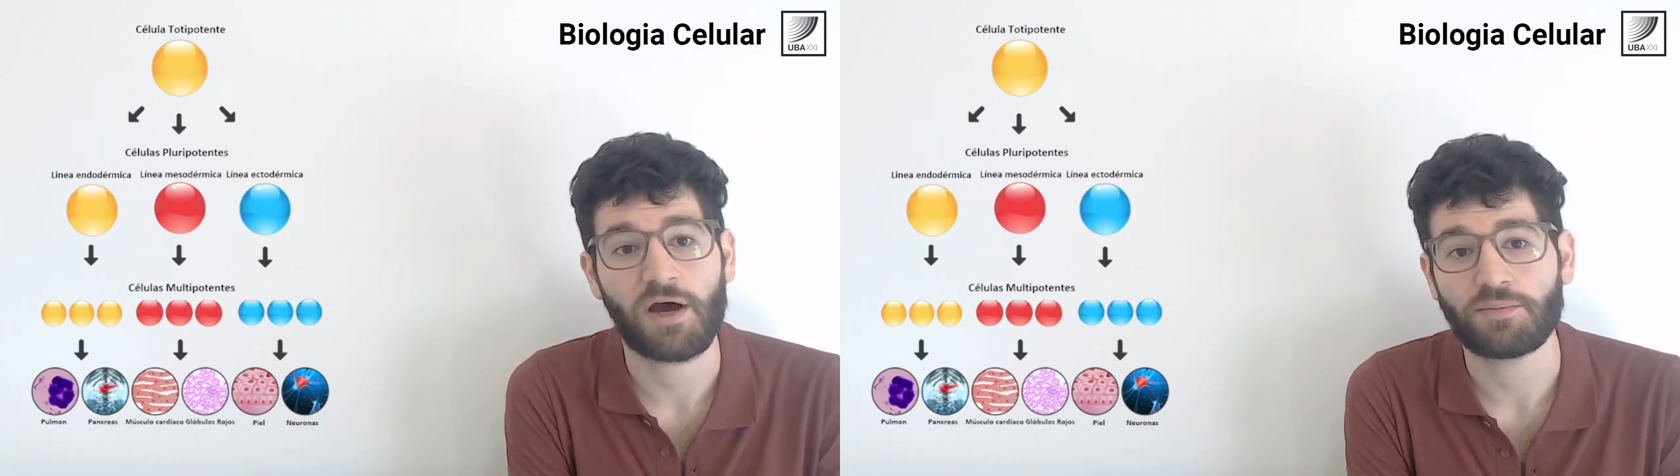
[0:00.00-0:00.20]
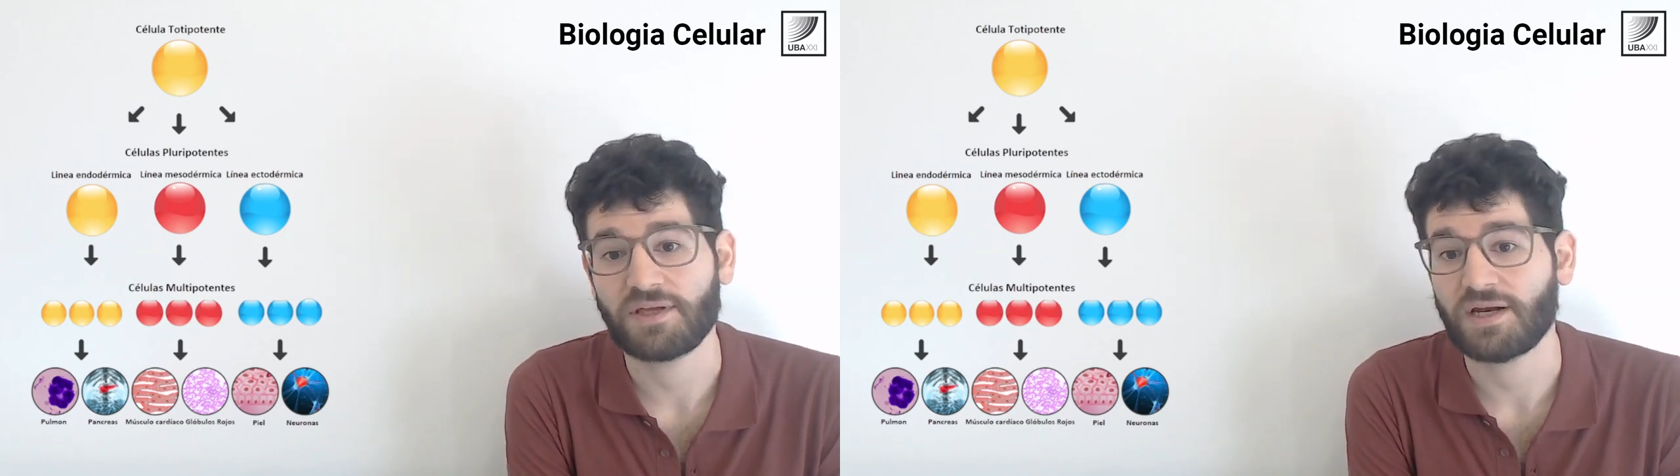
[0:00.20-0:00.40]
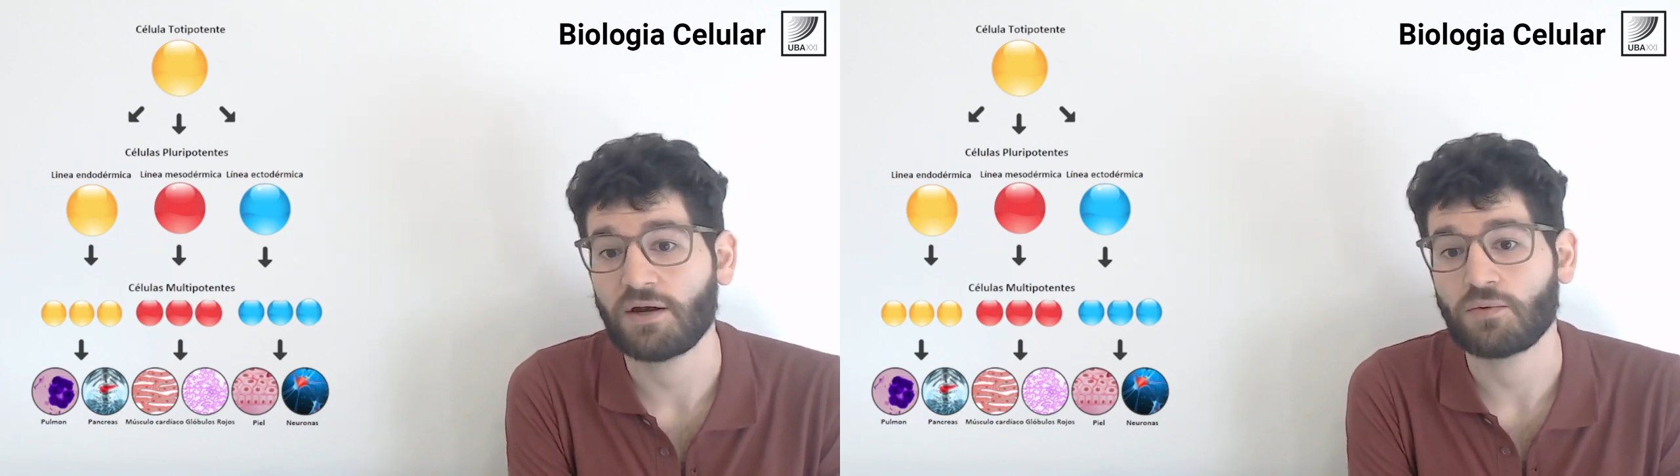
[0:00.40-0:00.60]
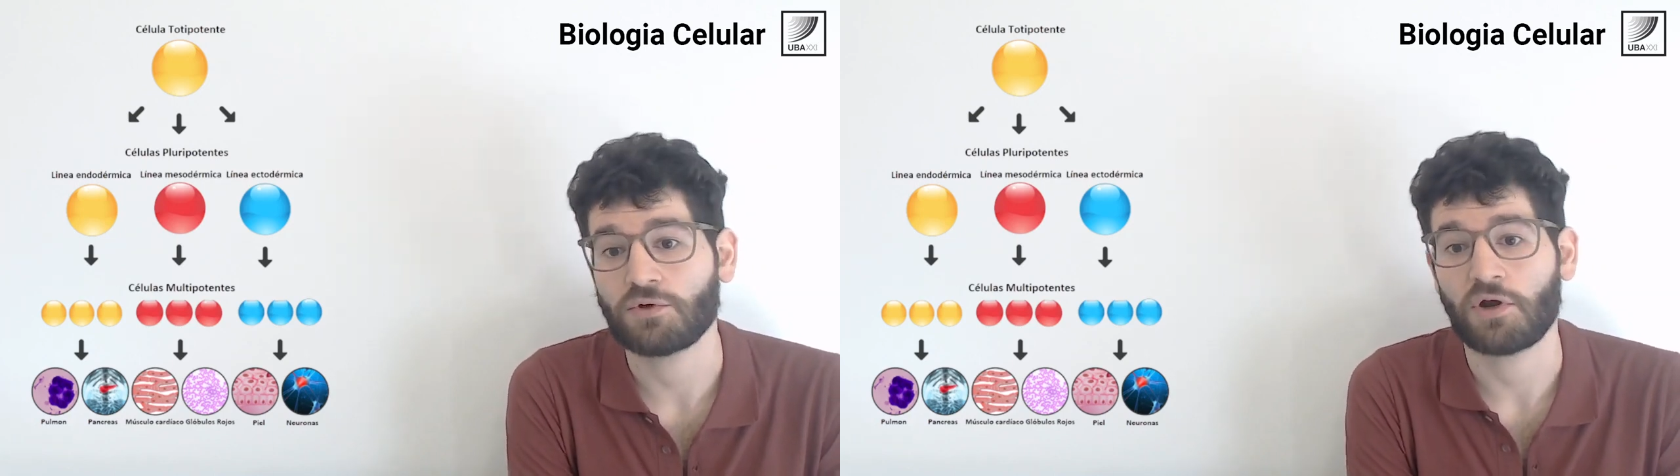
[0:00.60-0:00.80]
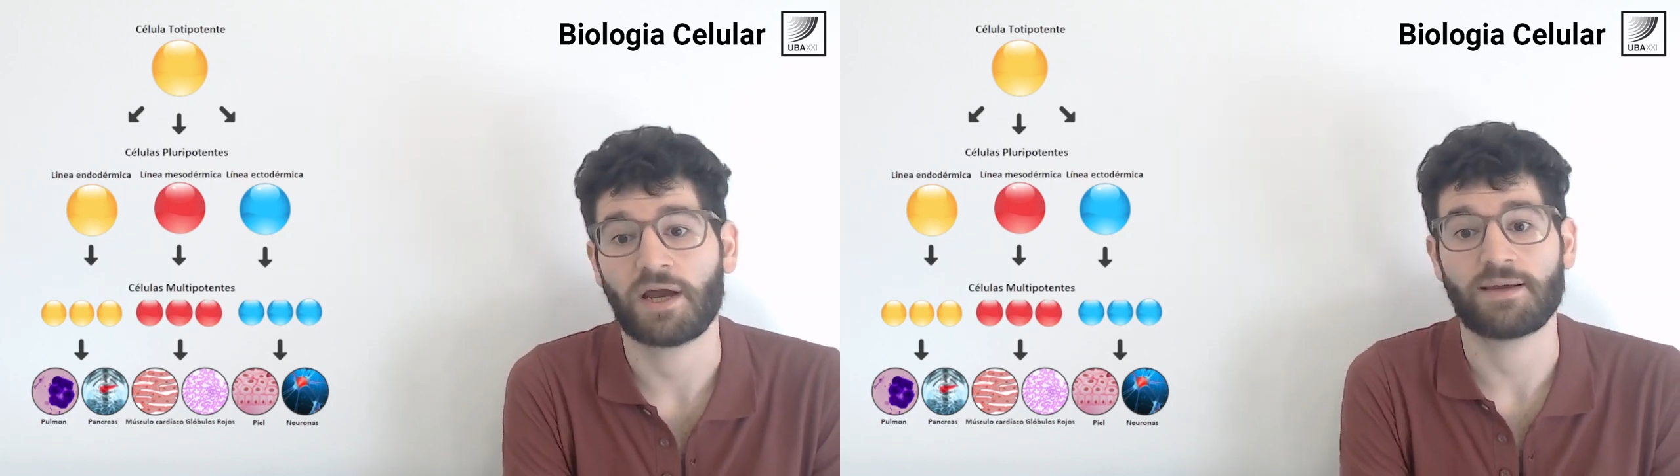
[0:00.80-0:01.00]
obtener un
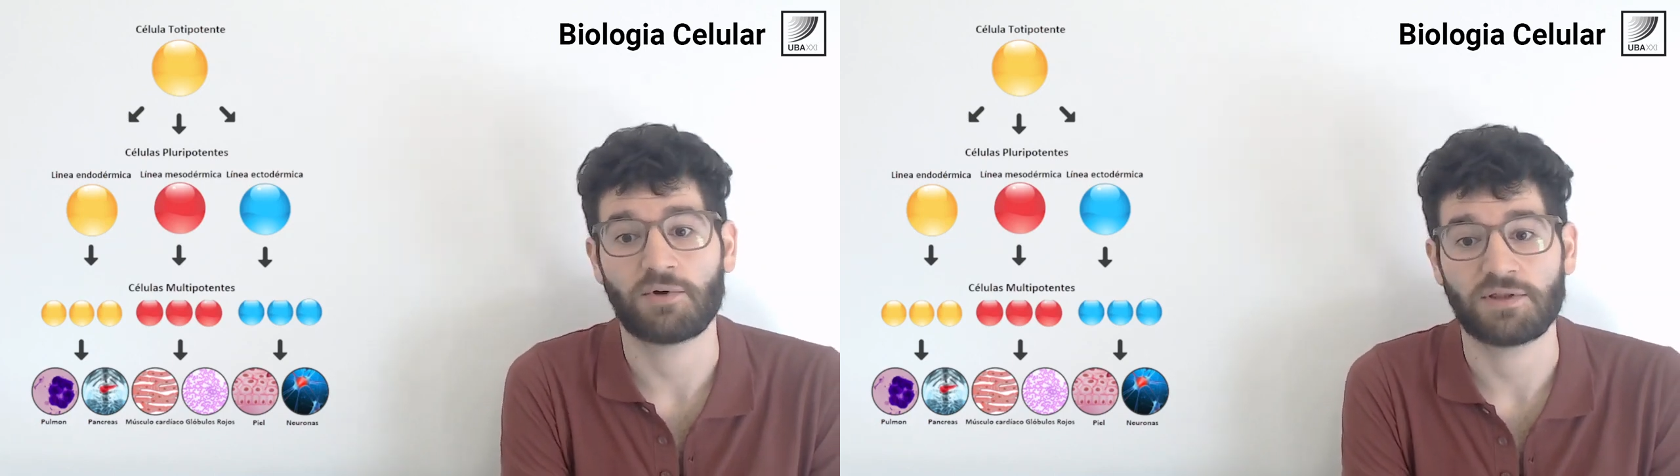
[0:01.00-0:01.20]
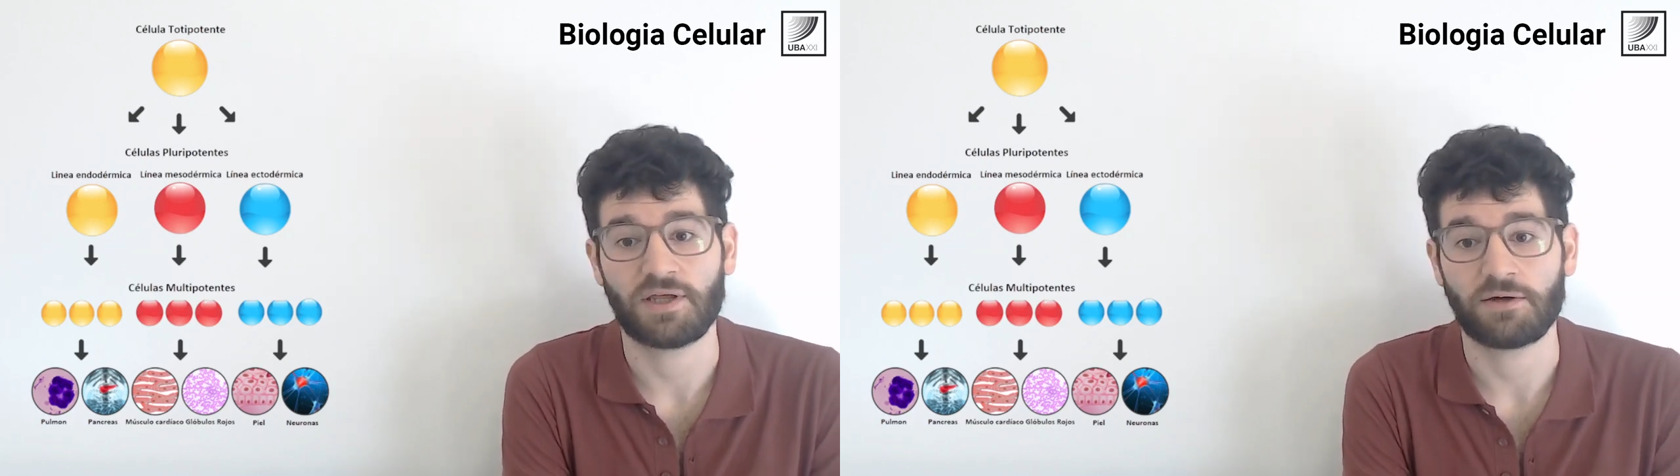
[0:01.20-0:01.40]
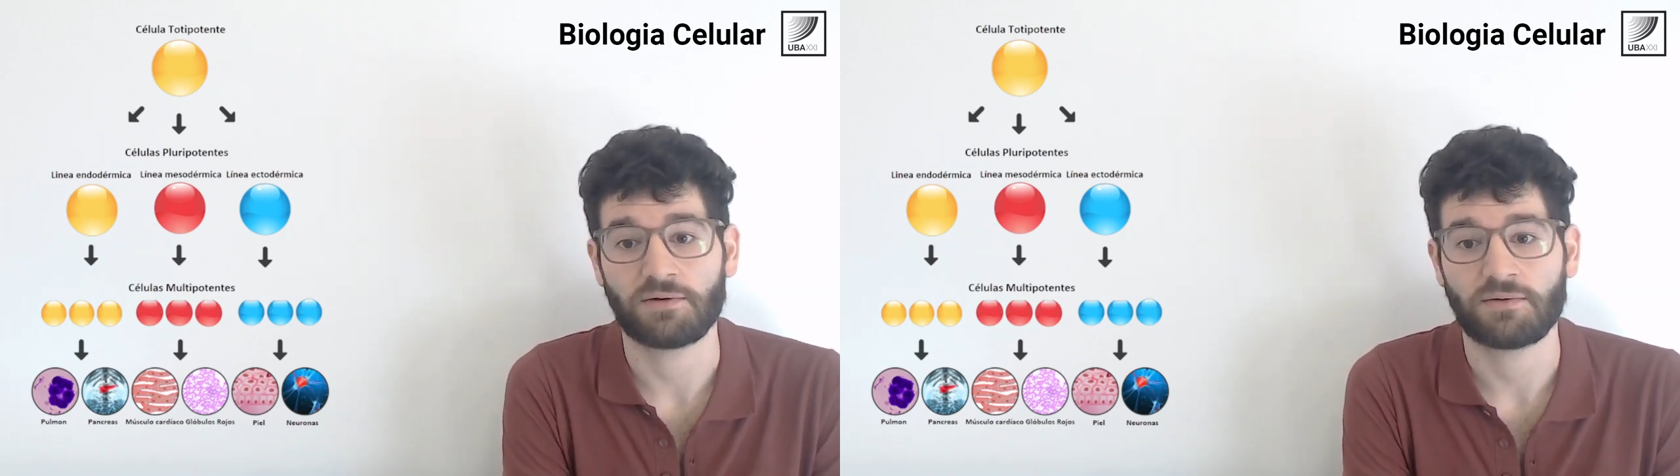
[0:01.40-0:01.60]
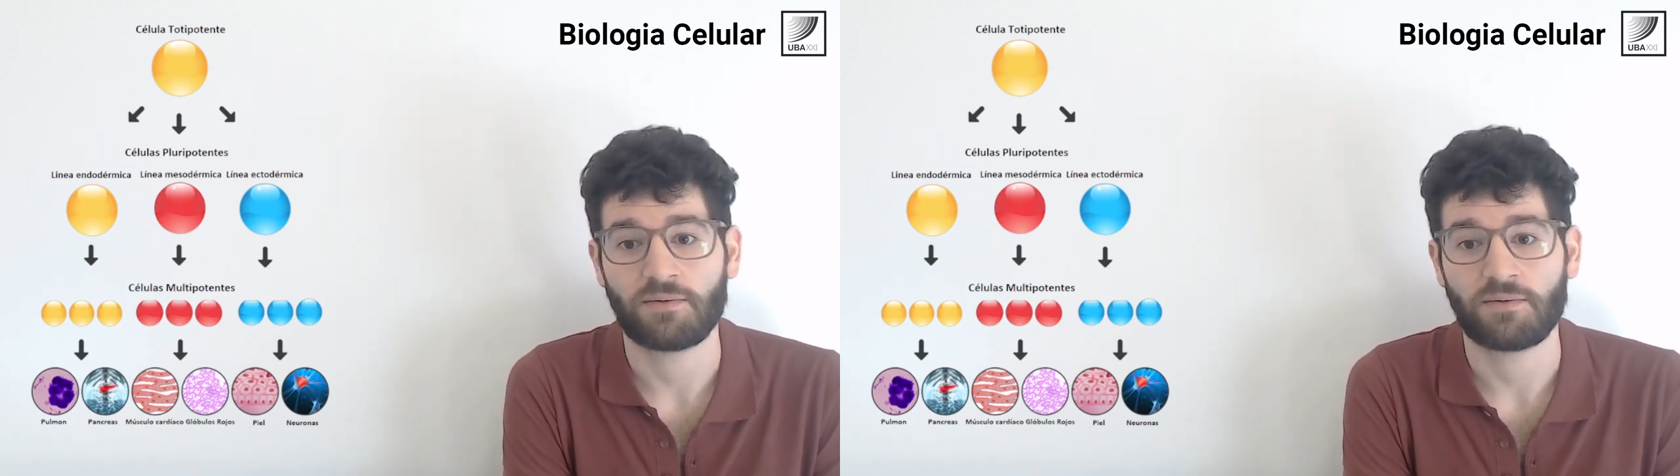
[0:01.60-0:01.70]
organismo entero